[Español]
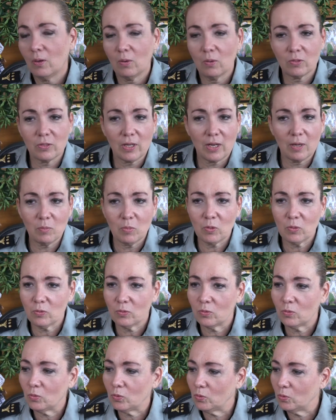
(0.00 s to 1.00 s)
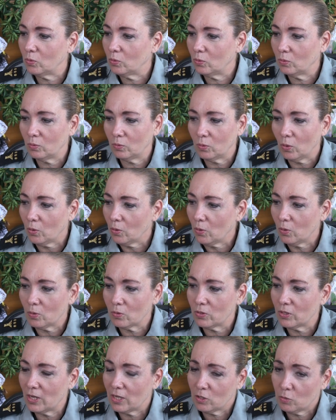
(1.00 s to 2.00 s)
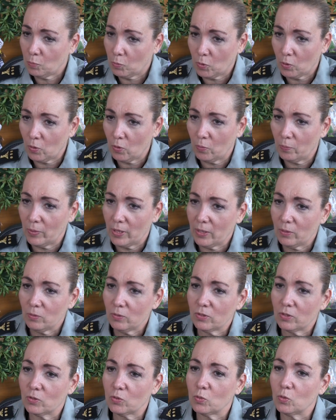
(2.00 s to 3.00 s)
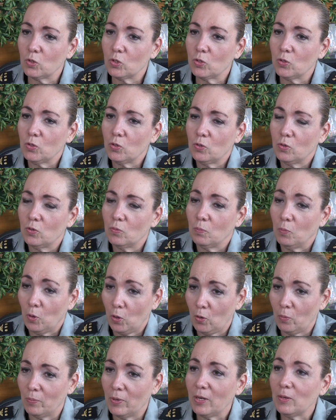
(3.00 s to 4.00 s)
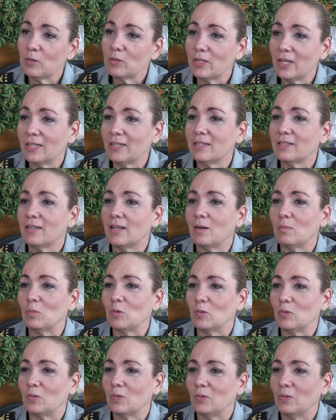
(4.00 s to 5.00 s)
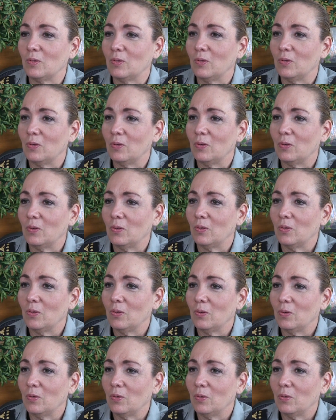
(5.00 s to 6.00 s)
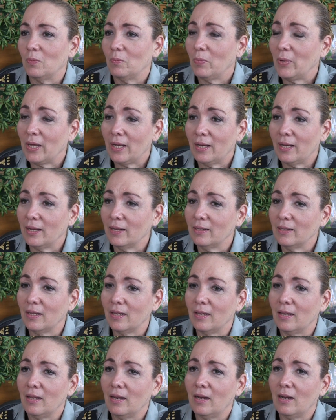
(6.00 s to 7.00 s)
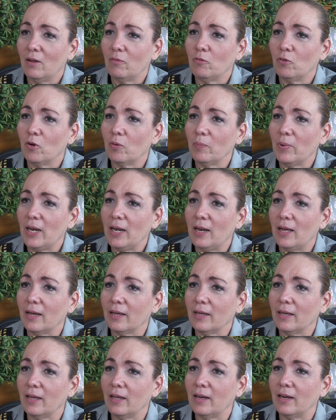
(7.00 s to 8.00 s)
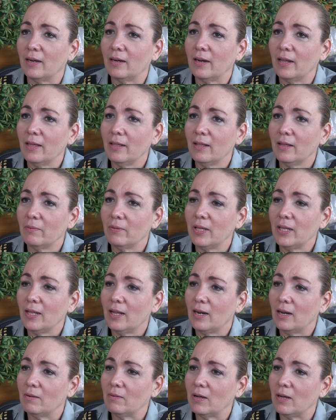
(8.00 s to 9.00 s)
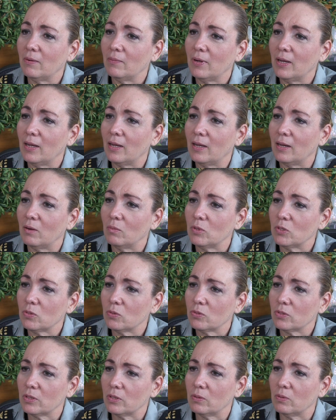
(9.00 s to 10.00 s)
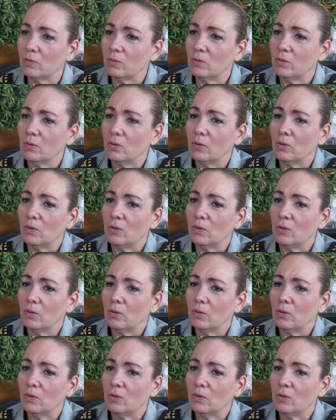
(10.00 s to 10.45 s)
Los salmos, todos los días por lo menos escucho por lo menos siete salmos. Me encanta la forma en la que el rey David alababa a nuestro Señor,